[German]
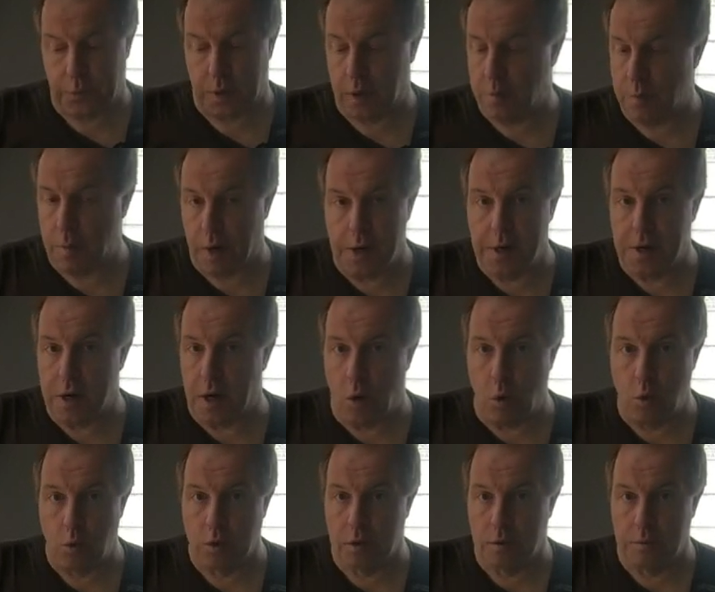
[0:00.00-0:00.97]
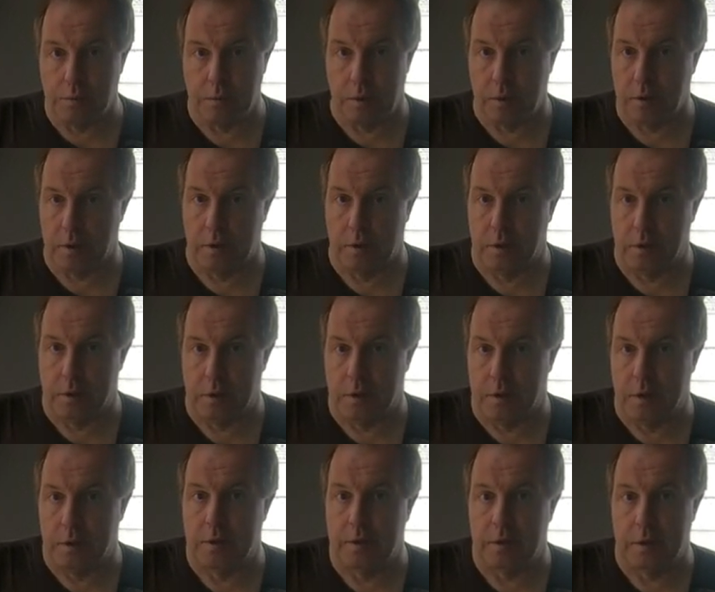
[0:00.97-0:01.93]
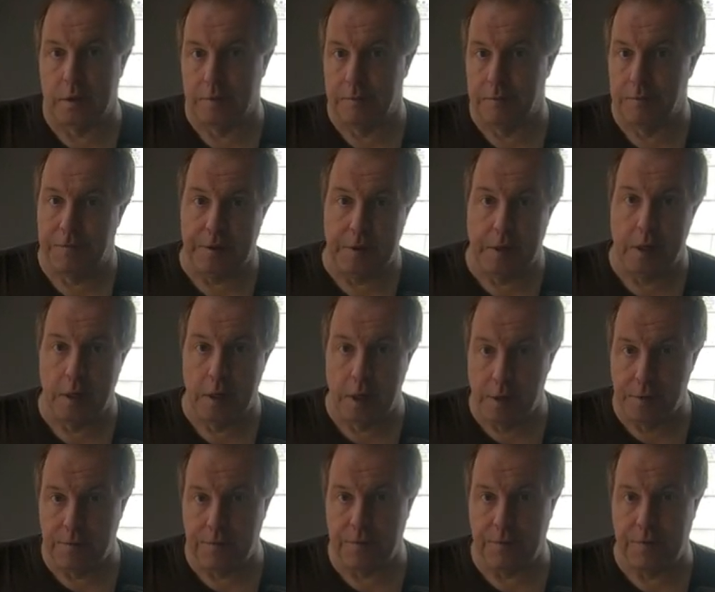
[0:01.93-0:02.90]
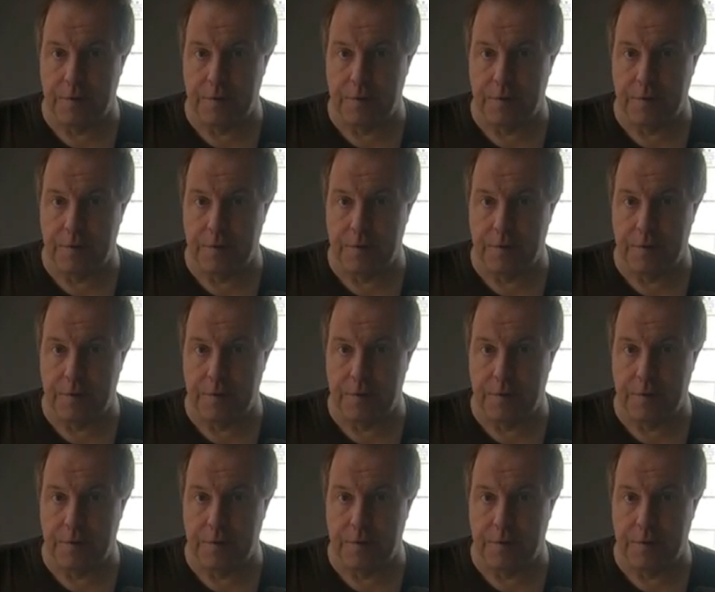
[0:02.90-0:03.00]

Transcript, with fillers: In meinen Augen ist viel hilft